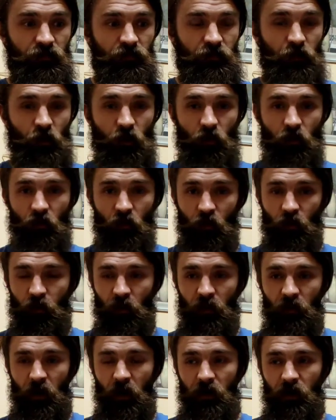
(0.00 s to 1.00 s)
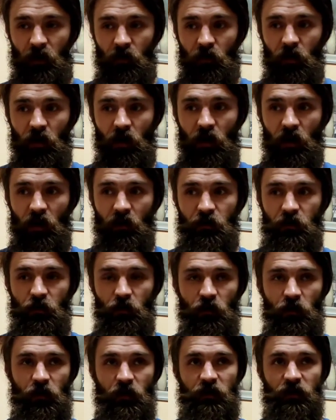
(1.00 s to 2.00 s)
ну, он, он понимает такой, ага,
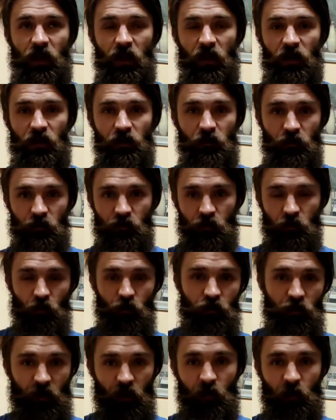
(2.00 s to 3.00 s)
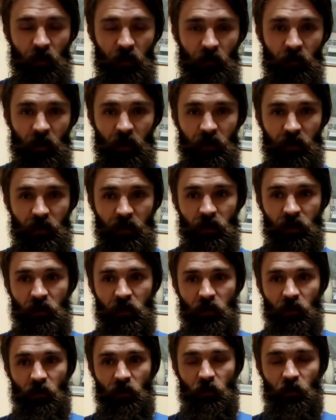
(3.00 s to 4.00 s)
все, это знак. То есть тот человек понимает и
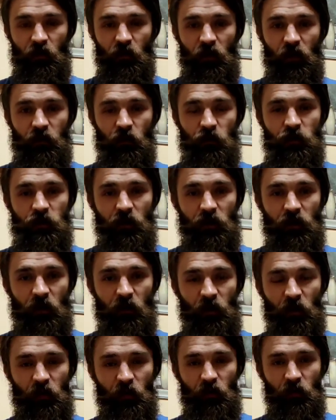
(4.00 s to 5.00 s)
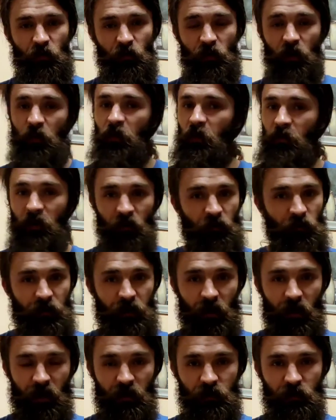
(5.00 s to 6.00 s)
ну, относится к нам по-новому. Например, вот
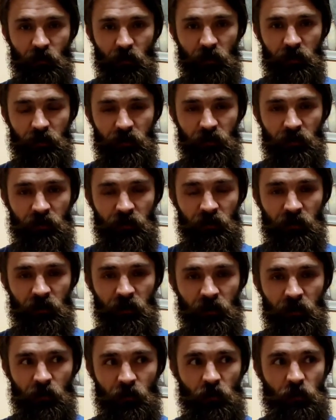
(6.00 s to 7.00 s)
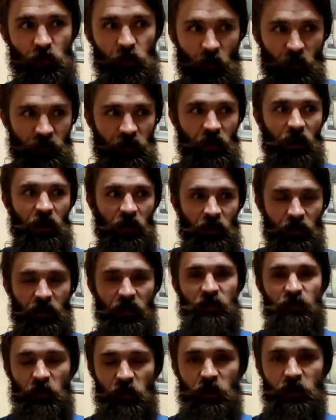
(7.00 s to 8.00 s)
такая ситуация. То есть просто
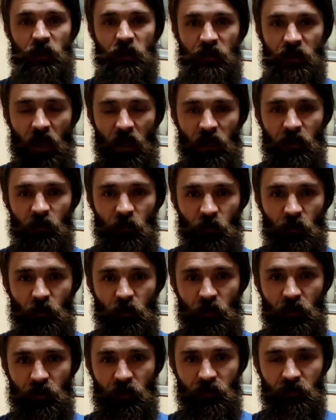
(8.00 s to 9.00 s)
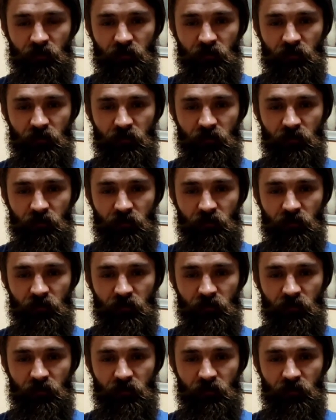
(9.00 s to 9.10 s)
космические знаки могут быть.